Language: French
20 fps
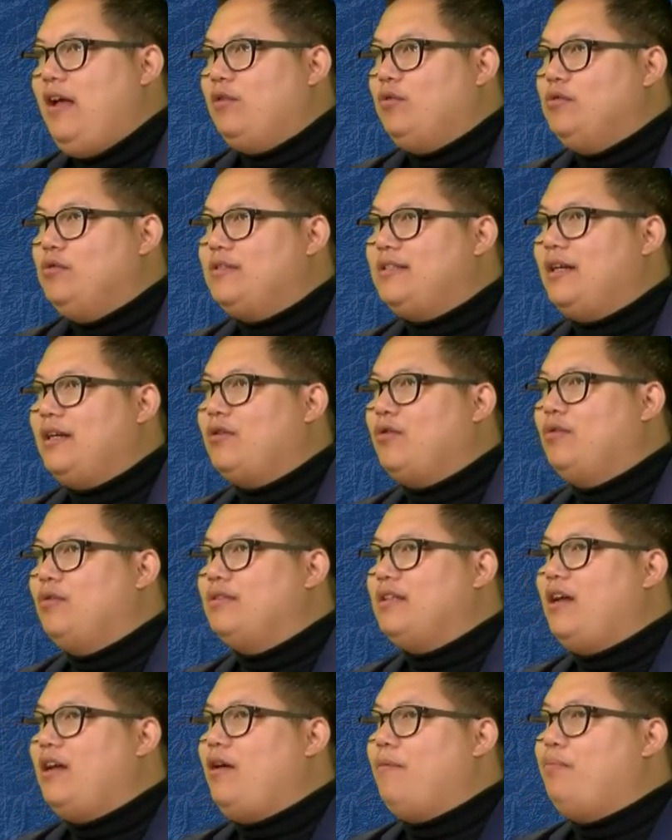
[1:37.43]
de
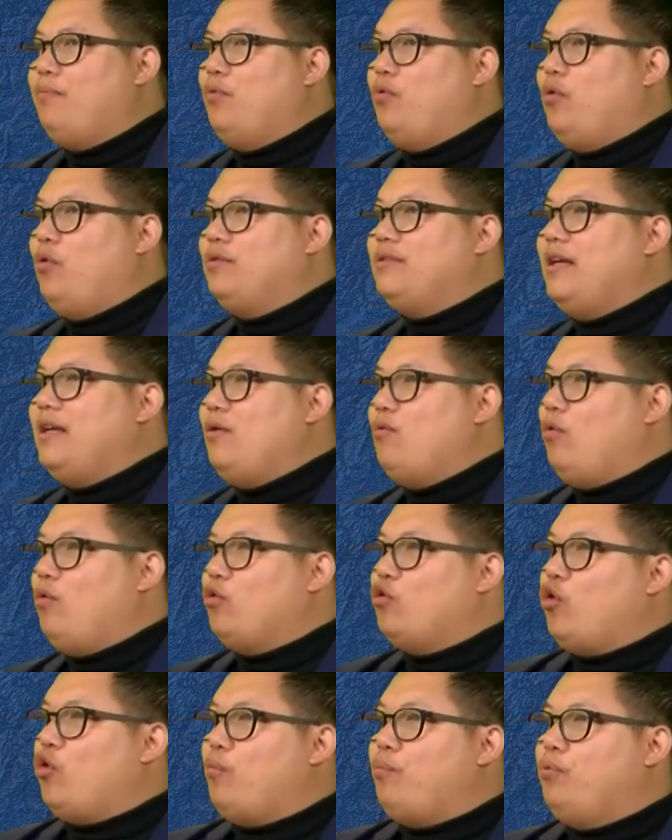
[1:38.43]
Saint-Quentin pour Hôtel ou
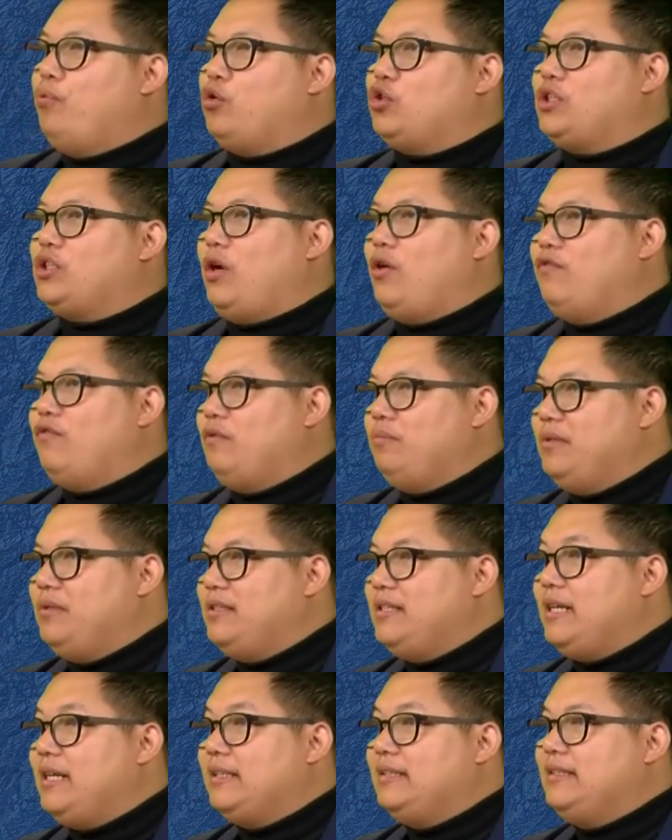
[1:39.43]
encore pour
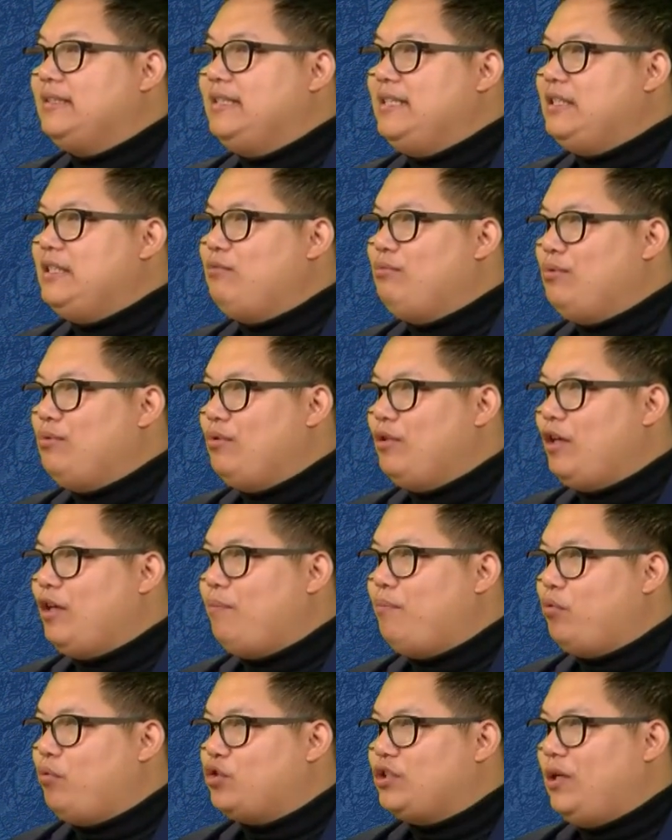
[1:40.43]
Charleville-Mézières, 18 degrés
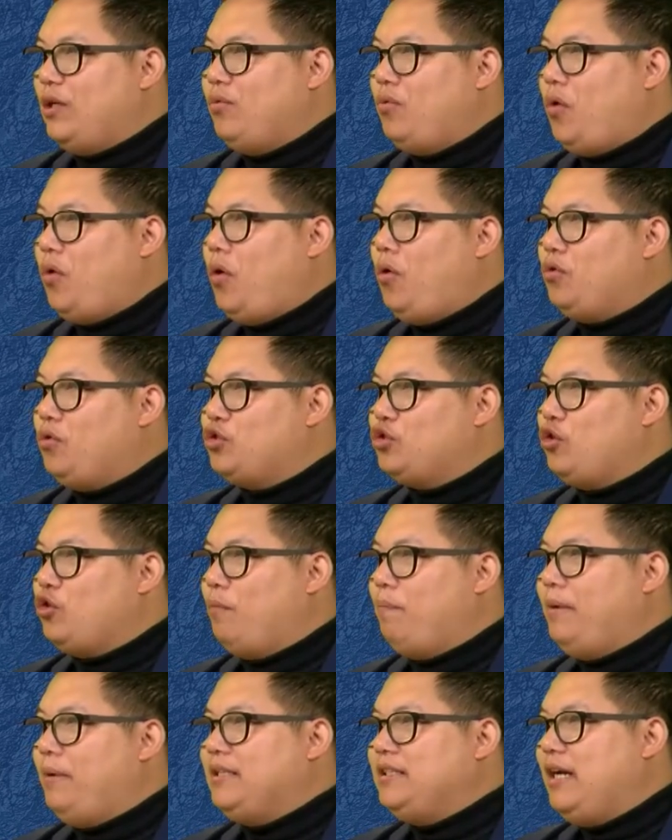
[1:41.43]
pour Chalon en
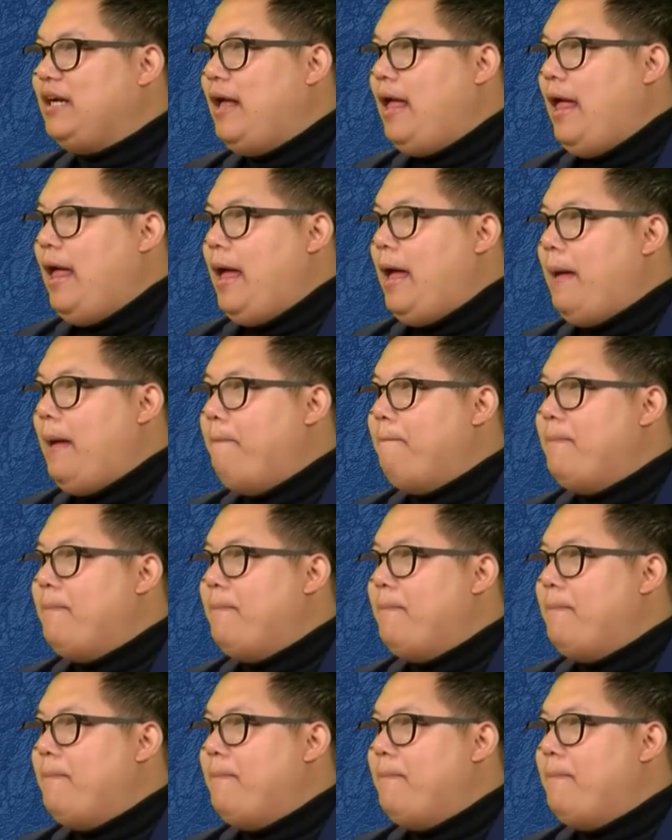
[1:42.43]
Champagne, euh,